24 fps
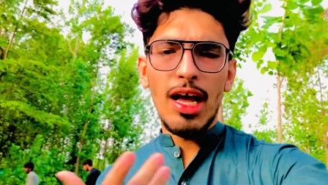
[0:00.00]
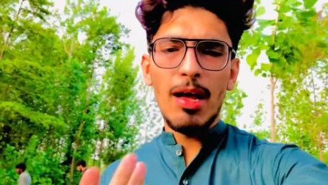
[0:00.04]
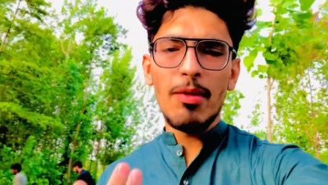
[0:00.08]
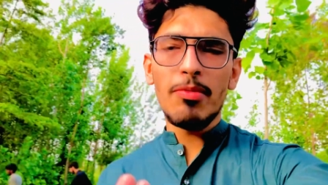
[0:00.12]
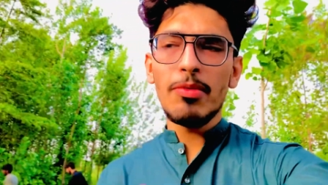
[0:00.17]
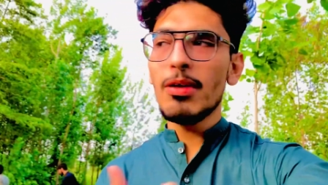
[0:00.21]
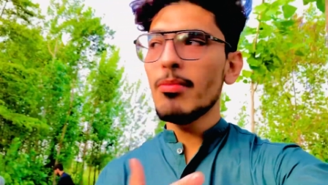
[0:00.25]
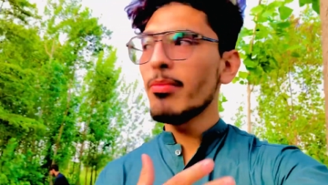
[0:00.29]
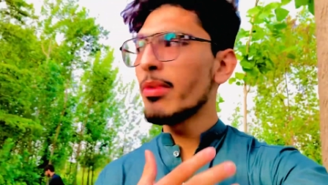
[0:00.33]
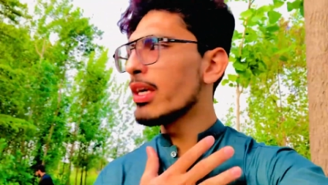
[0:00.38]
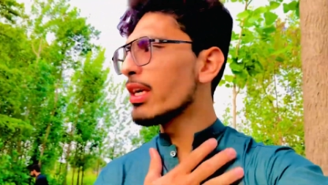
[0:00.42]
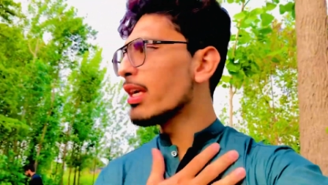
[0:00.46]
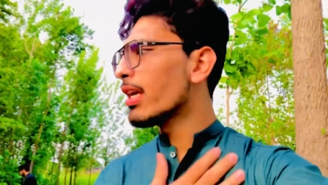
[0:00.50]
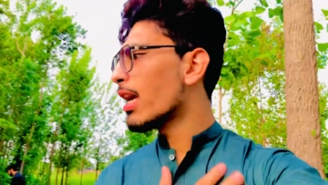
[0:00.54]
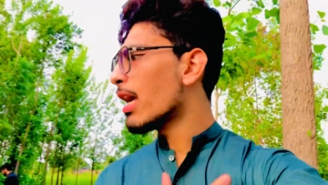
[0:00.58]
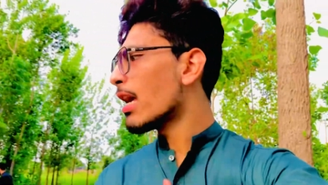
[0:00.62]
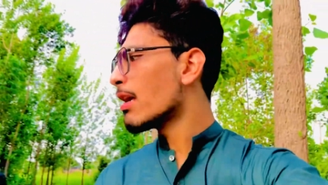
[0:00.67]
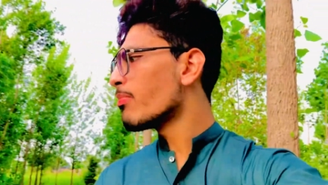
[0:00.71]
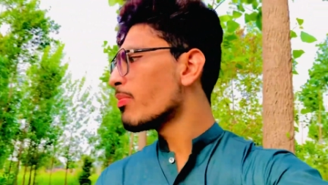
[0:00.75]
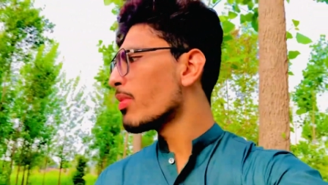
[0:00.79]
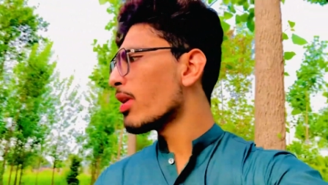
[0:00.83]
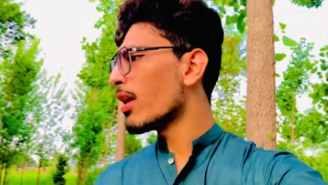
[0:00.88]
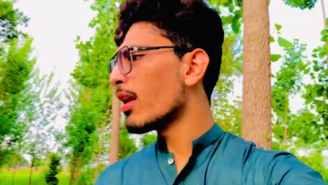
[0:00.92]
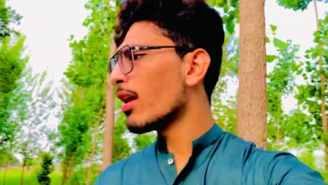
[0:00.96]
आपका भाई है
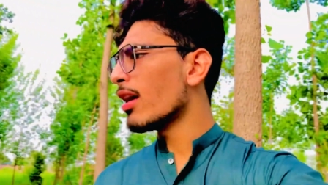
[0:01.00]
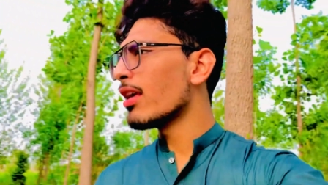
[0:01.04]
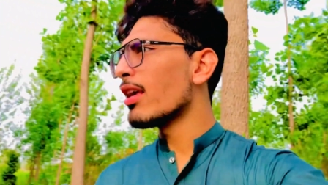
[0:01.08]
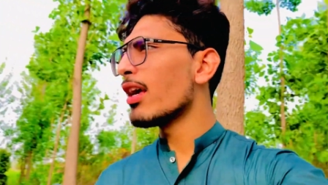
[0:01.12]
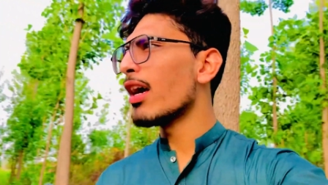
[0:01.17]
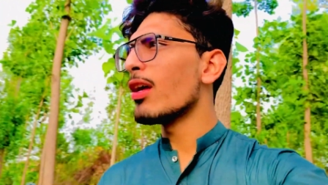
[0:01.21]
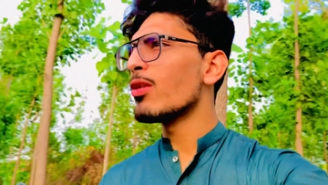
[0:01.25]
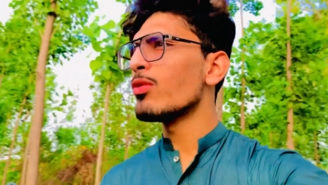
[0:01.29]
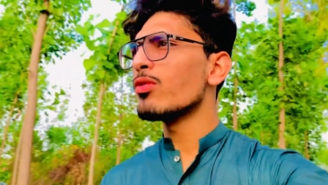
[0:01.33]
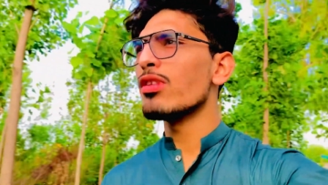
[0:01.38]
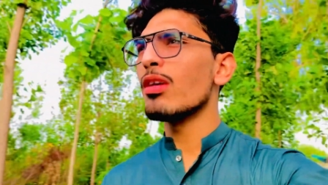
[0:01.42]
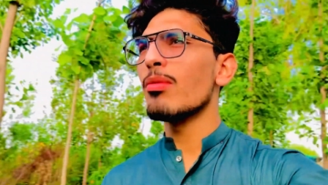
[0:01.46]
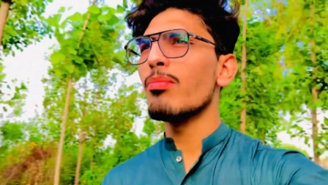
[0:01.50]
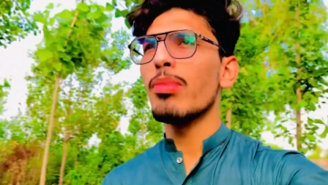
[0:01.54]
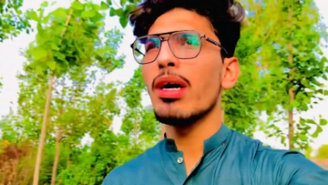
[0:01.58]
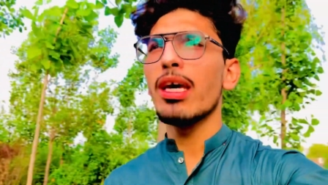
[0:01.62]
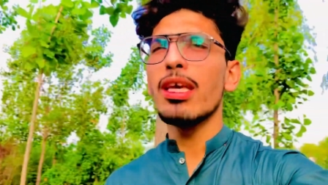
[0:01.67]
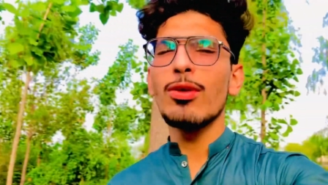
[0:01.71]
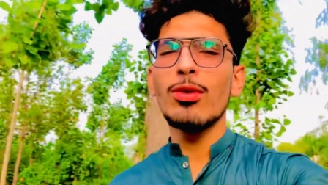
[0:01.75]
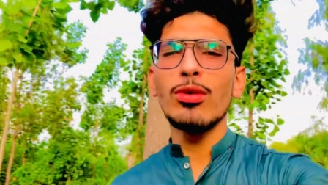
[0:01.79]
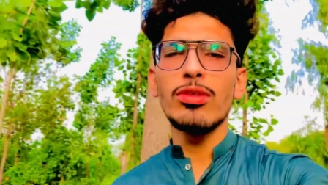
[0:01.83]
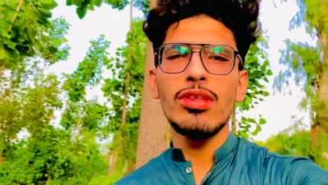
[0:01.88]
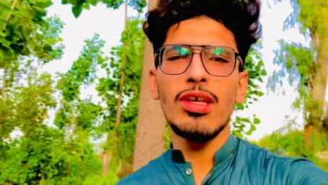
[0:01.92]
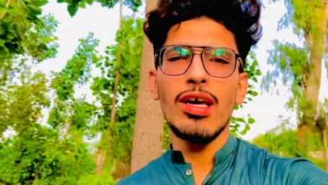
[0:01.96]
ही प्यारा यार उसे
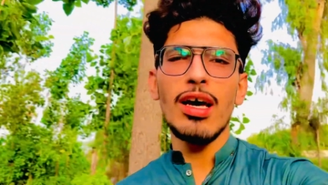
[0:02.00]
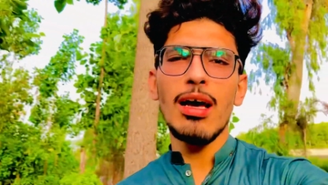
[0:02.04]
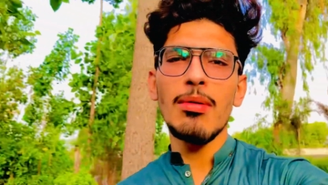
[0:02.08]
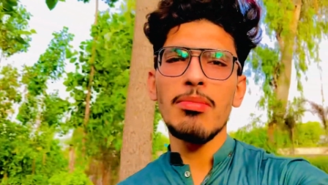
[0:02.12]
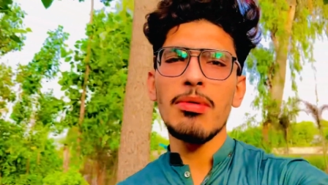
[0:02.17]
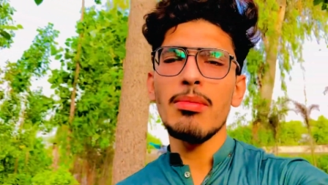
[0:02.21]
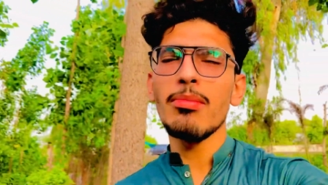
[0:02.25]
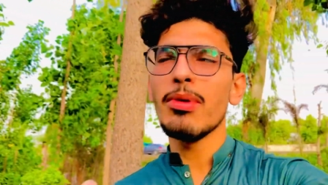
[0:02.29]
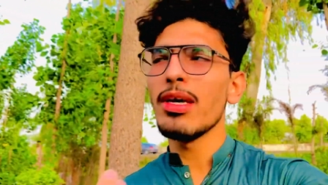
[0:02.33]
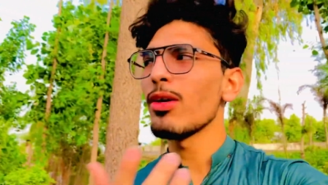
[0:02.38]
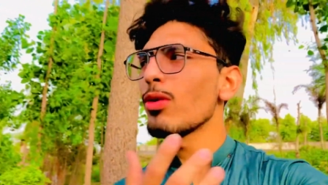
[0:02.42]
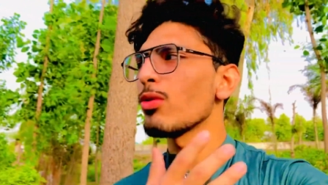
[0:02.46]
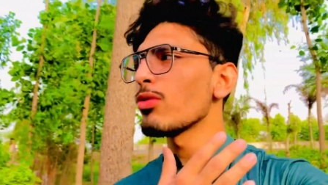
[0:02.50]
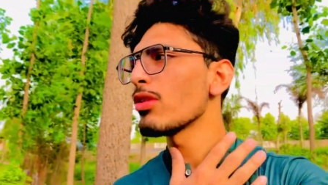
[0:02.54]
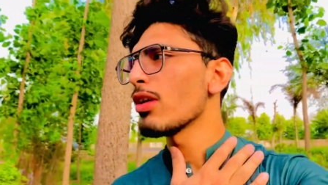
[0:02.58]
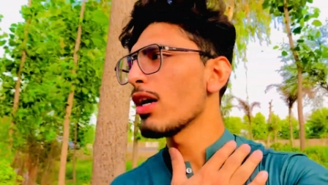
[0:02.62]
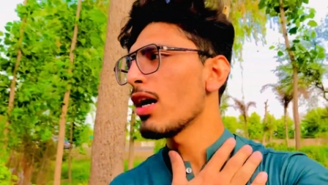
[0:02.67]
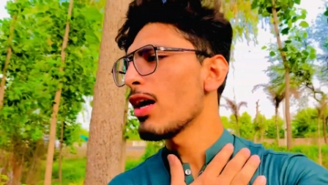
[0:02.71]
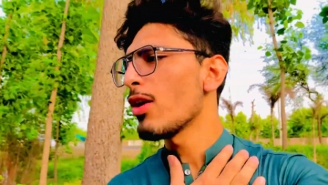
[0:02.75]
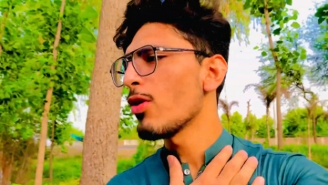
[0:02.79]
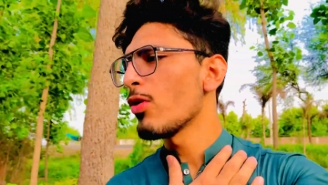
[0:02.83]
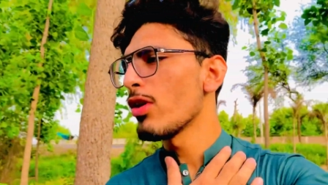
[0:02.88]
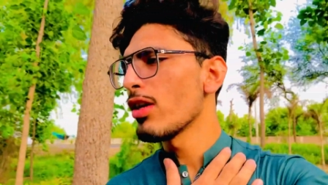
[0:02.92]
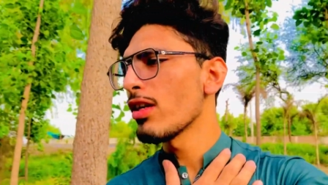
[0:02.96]
भाई को त्यार आपके भाई को
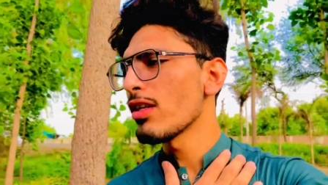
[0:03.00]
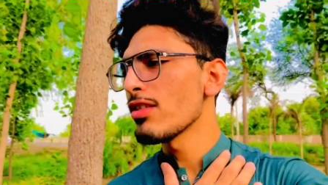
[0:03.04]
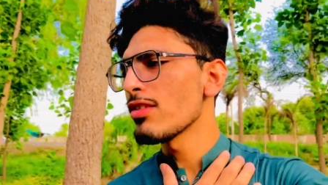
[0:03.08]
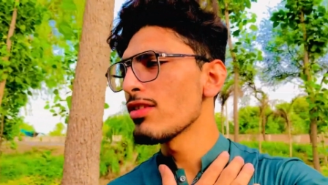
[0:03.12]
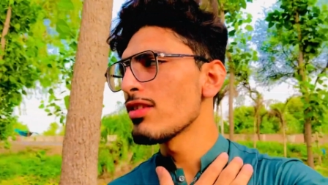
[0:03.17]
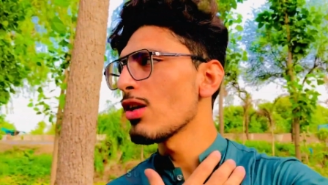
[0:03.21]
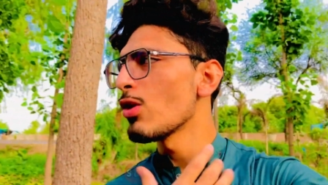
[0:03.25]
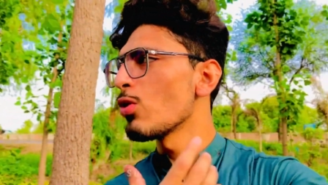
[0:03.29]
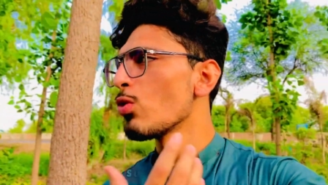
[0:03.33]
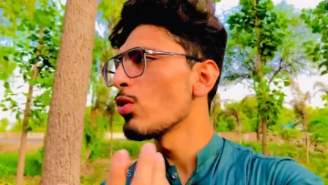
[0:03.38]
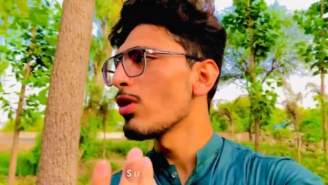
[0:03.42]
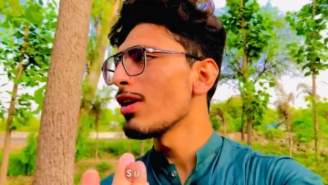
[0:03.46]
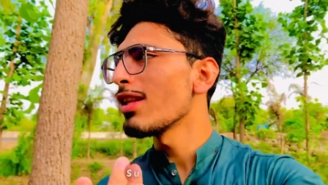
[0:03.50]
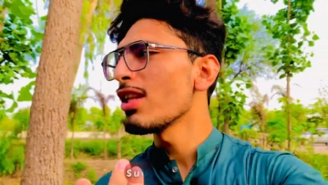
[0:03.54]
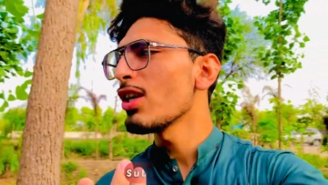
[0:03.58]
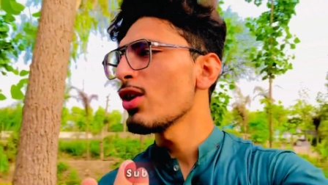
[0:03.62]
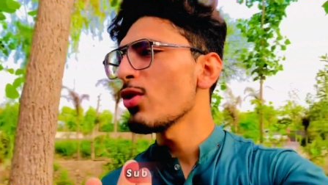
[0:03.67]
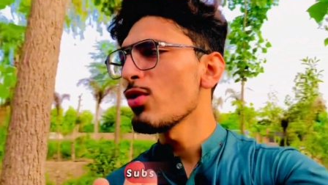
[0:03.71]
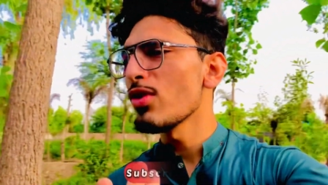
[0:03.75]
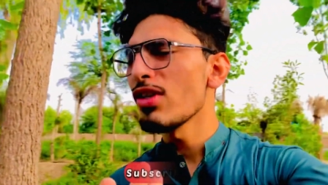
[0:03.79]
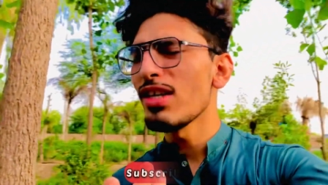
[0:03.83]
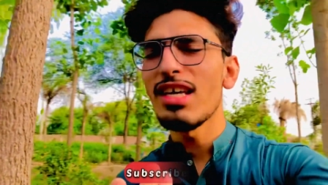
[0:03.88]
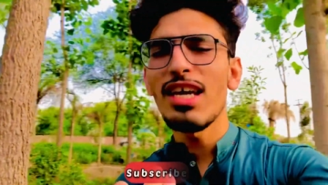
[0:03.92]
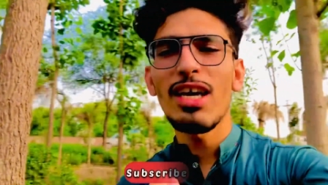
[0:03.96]
तैयार होने की ज़रूरत ही
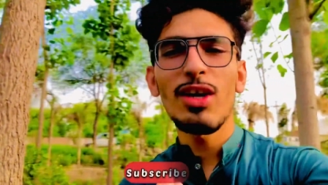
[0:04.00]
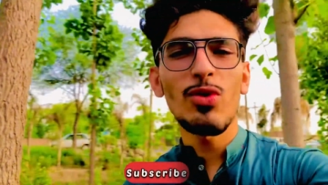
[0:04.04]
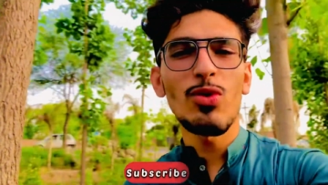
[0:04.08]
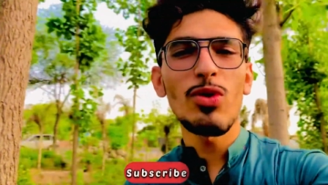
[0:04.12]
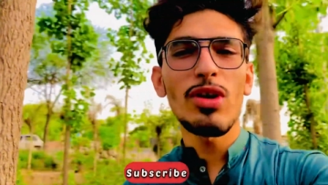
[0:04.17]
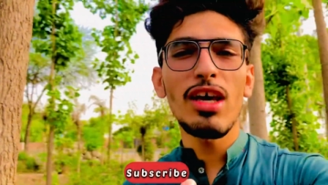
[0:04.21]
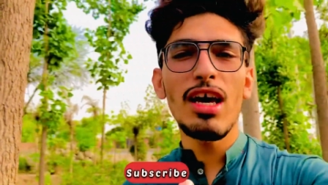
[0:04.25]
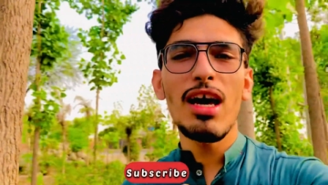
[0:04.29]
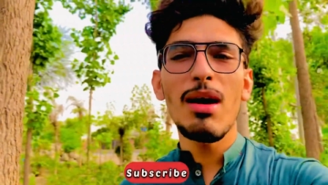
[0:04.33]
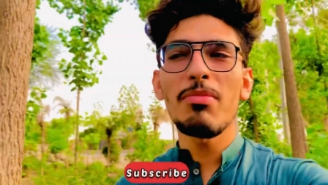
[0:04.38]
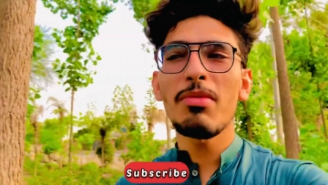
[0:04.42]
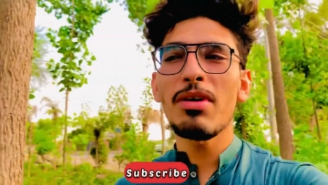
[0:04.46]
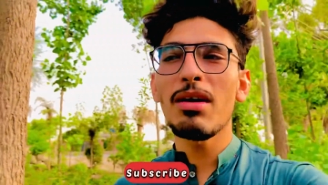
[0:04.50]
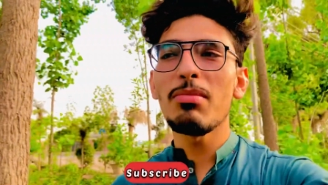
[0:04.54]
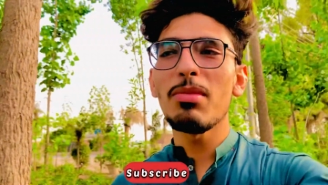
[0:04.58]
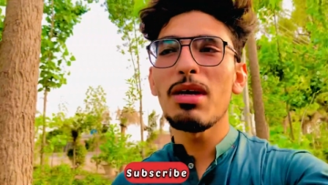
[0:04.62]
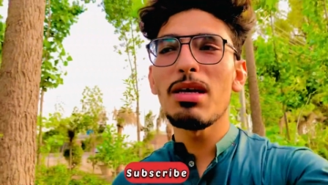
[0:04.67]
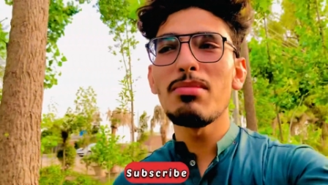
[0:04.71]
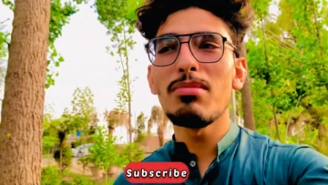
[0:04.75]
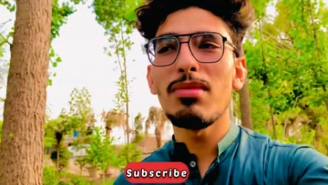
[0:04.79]
कोई नहीं है क्योंकि आपका भाई